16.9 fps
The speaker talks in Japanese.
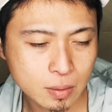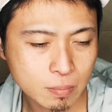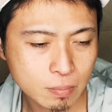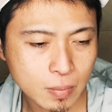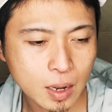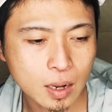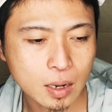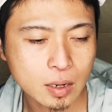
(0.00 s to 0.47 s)

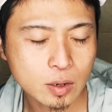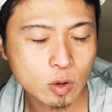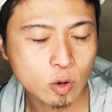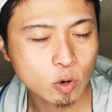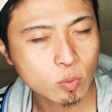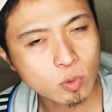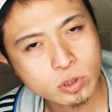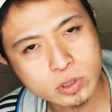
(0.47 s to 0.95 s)
ま
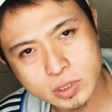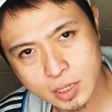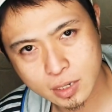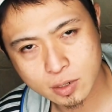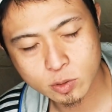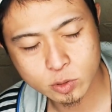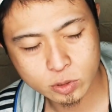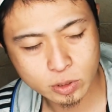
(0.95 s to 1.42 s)
あ、思っ
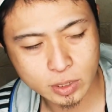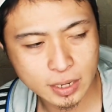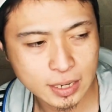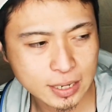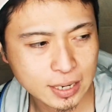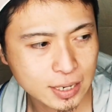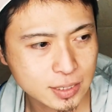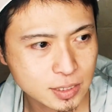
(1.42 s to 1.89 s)
たこと
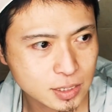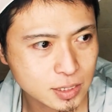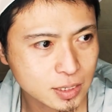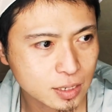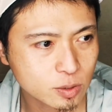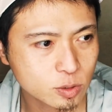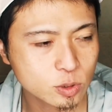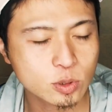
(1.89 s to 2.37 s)
や感じ
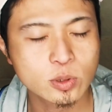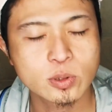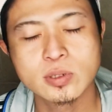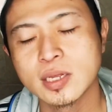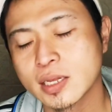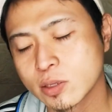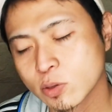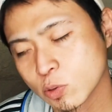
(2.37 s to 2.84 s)
たこと
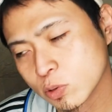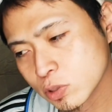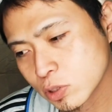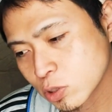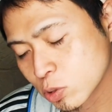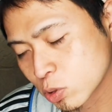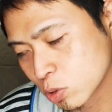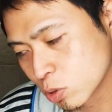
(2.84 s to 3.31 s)
などを
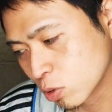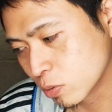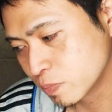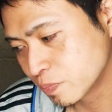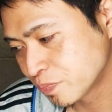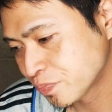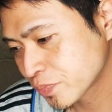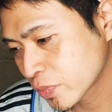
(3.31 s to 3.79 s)
ちょっと
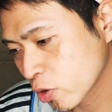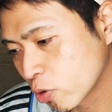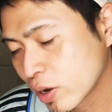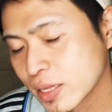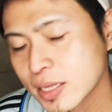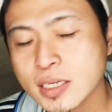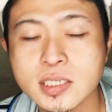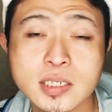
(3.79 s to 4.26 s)
お
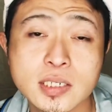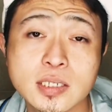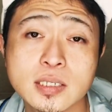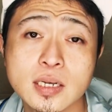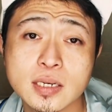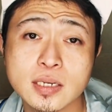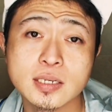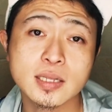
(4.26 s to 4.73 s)
話しし
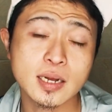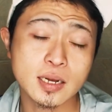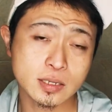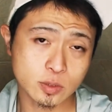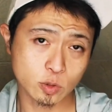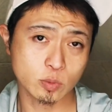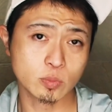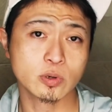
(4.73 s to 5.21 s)
ていきたい
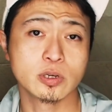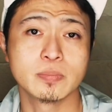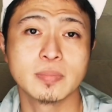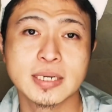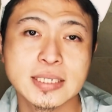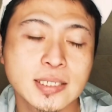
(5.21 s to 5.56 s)
と思いま